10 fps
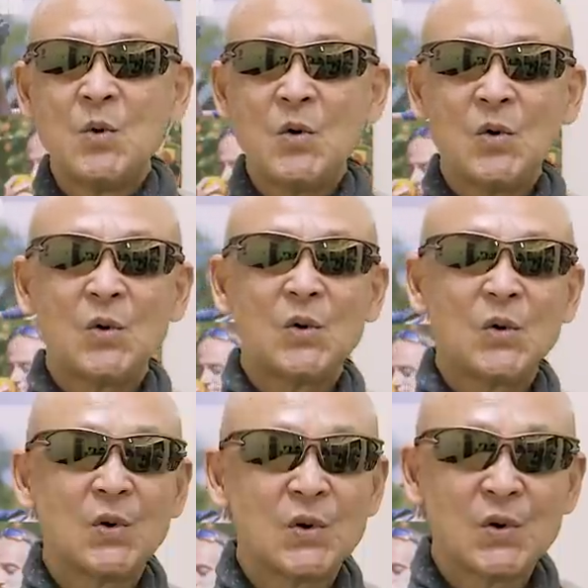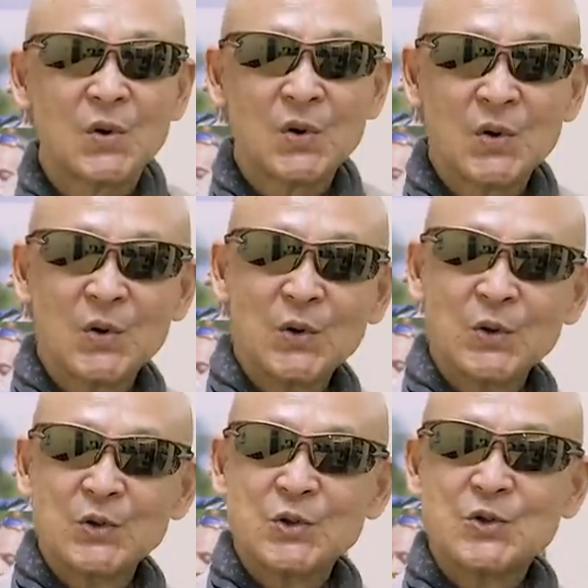も
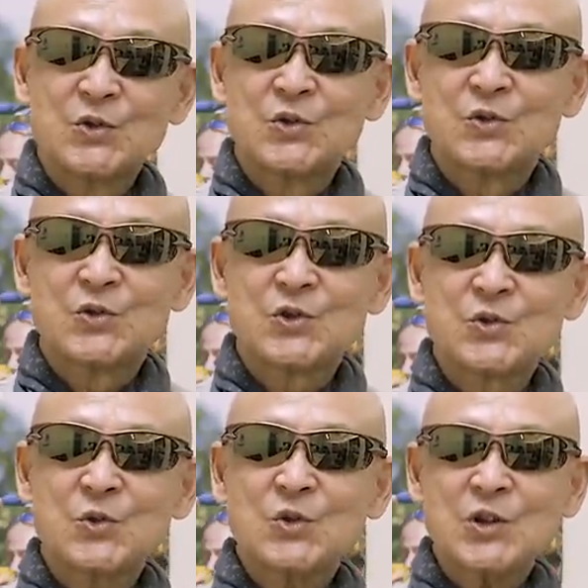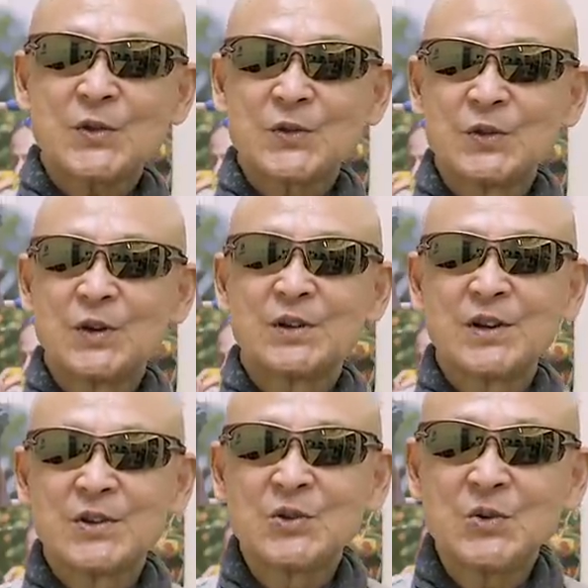中古車っていうのは
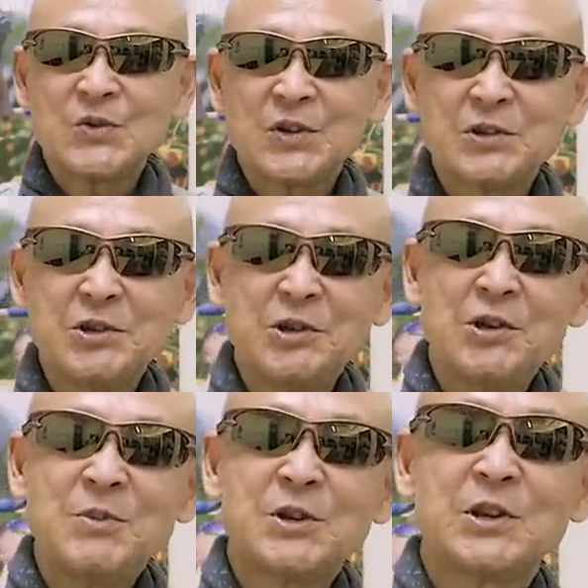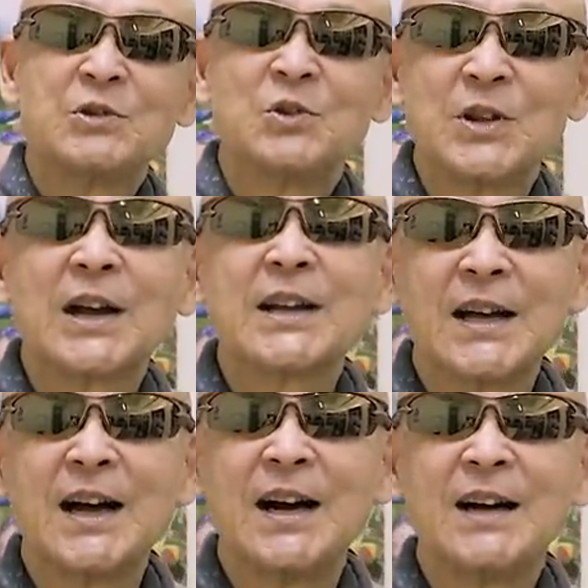ね基本的にリミテッドだか
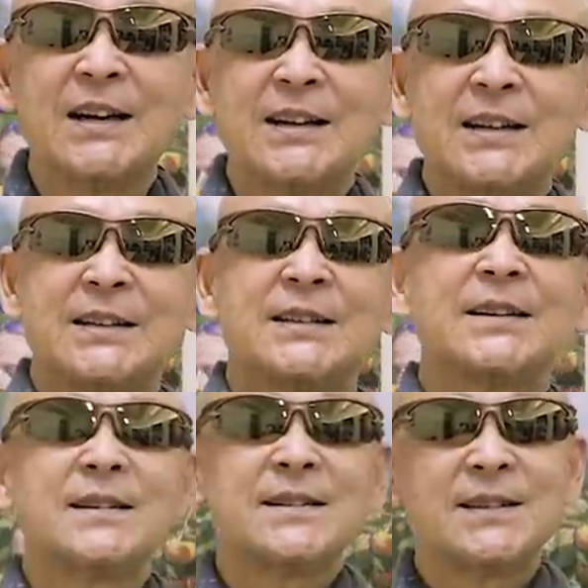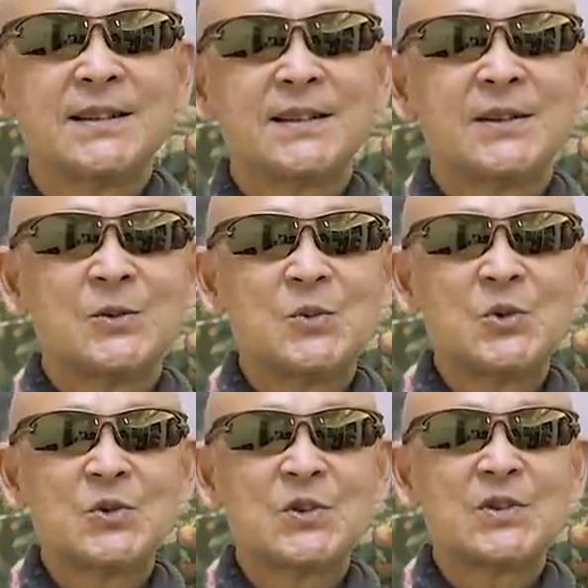ら、うん、あ
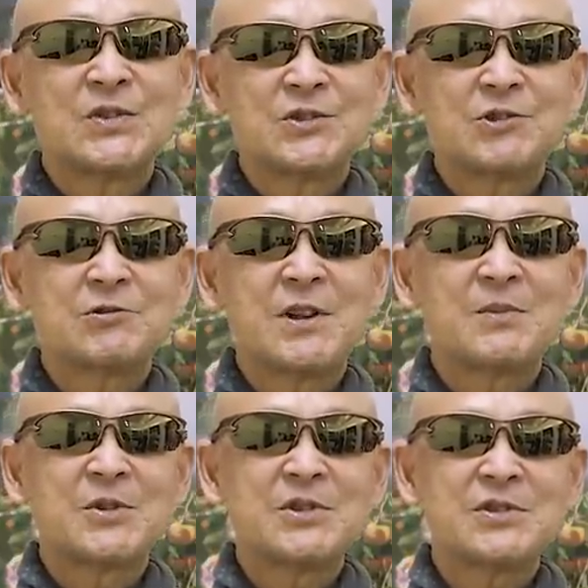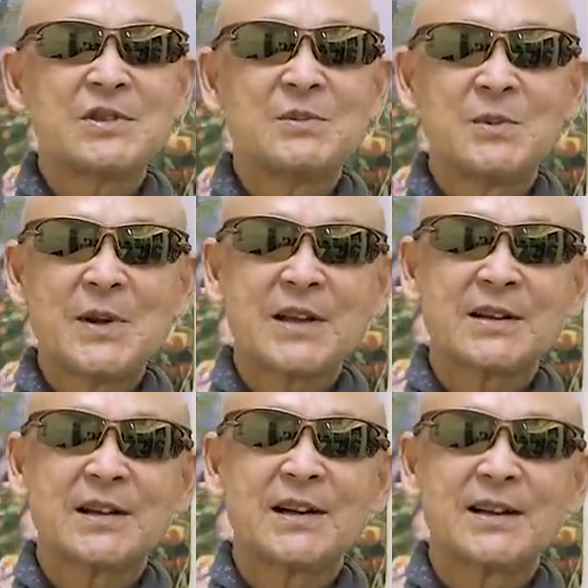もう10年も20年も前
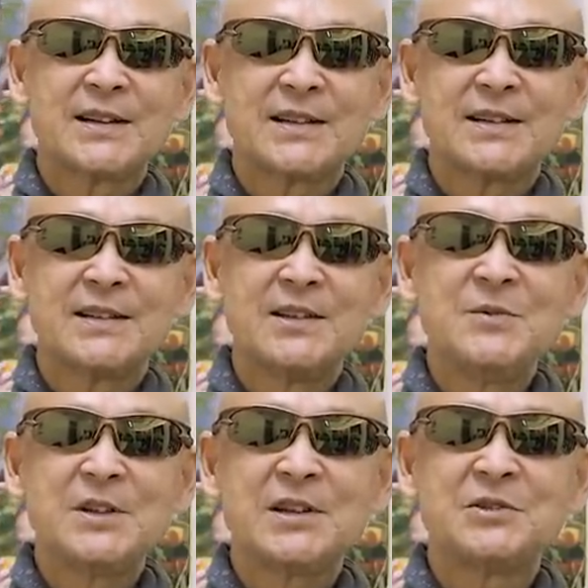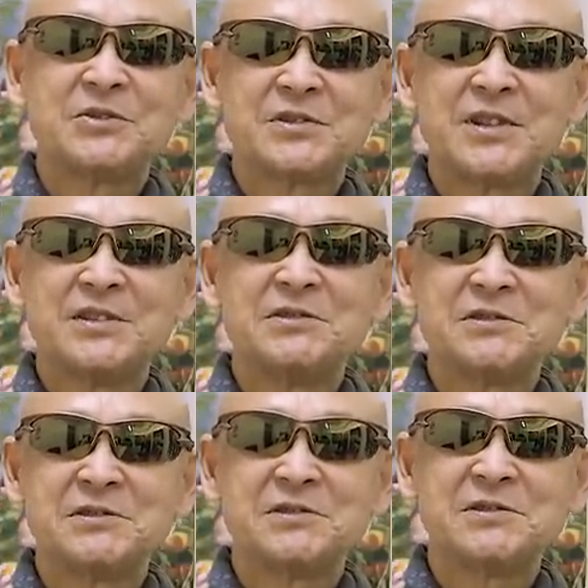からリミテッドってい
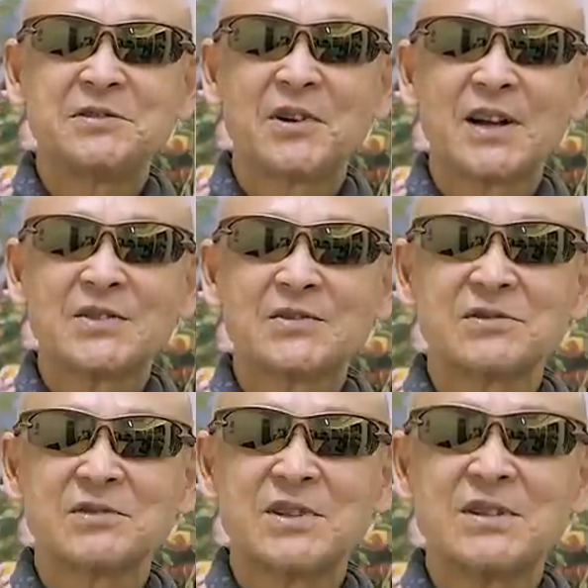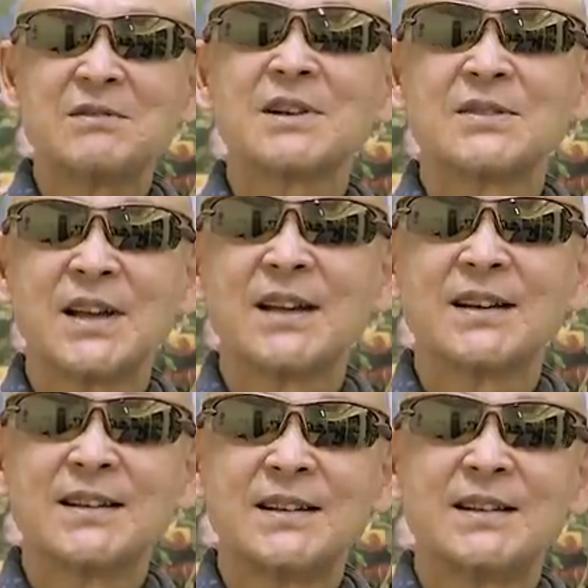うのが一つのキーワード
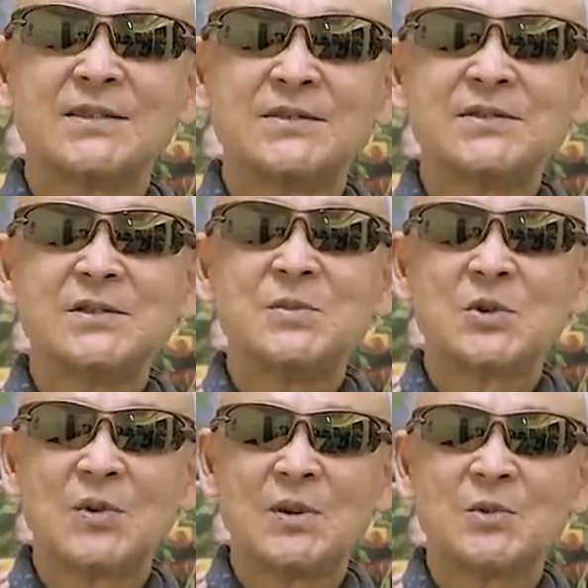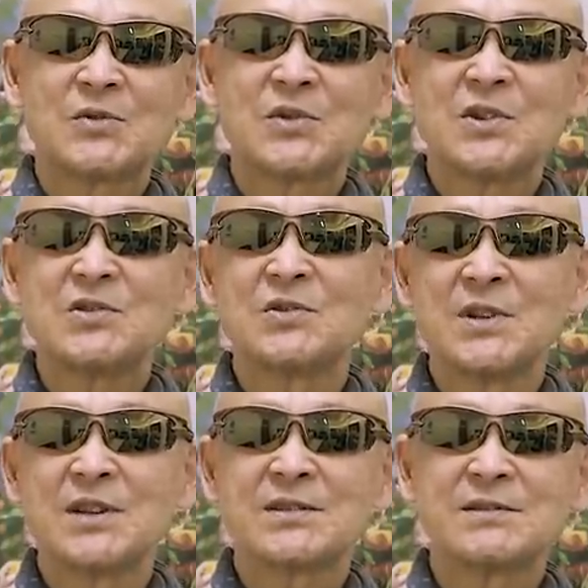で、うん、古いものはもうそれ以上
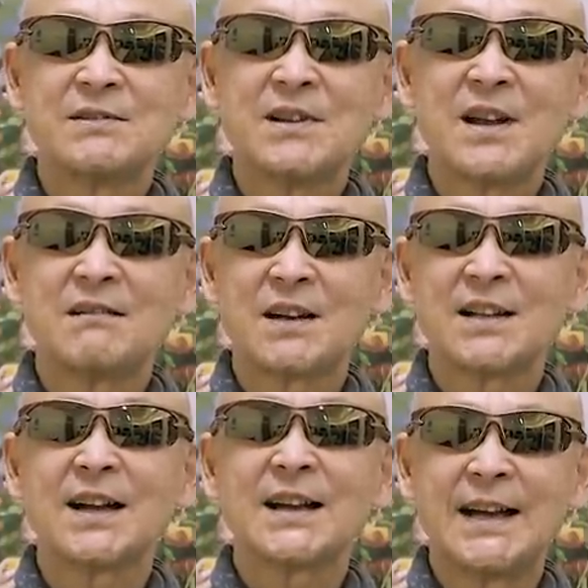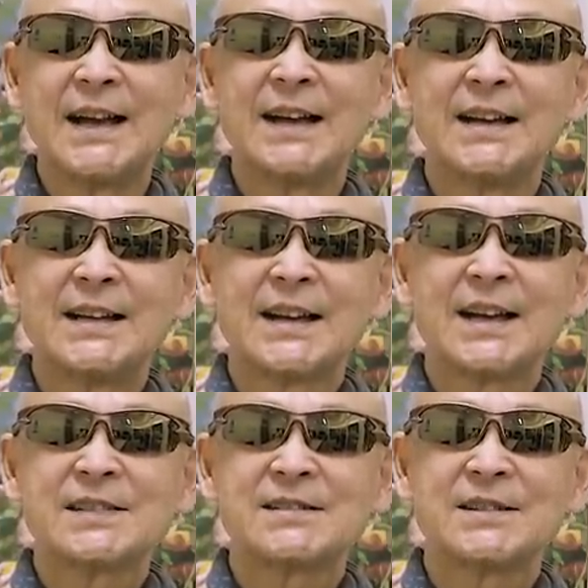ね作れないわけだから、うん、
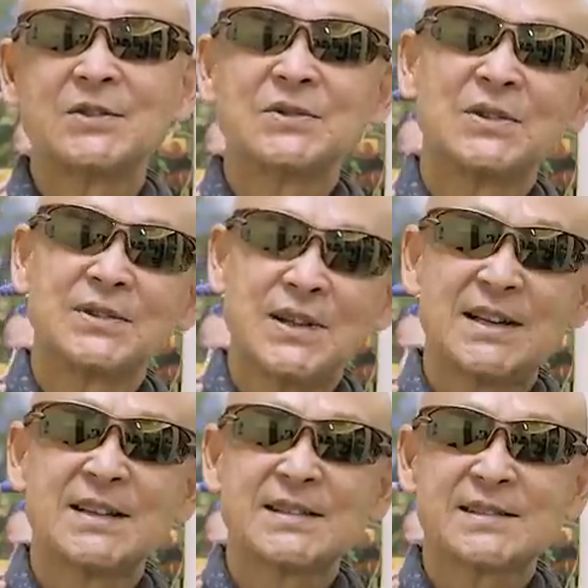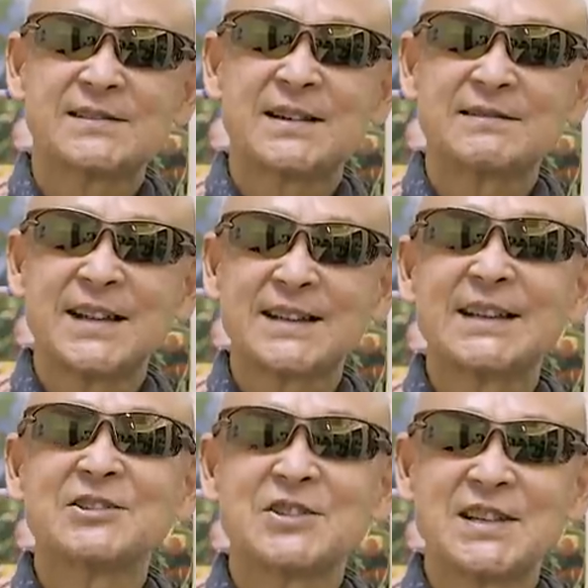数はどんどんね、うん、少なくなっ
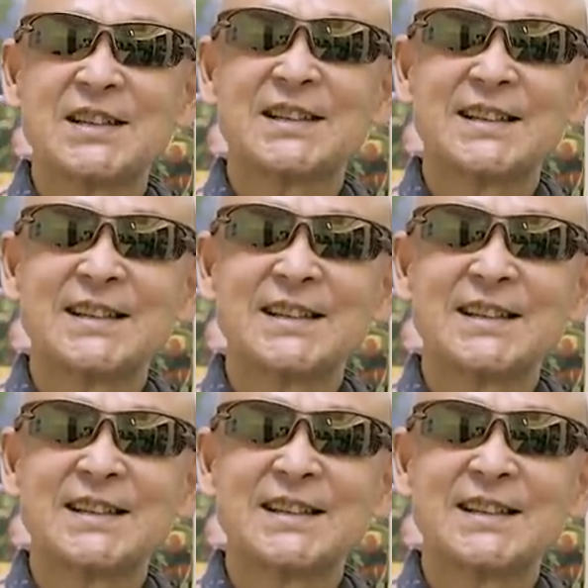てるし、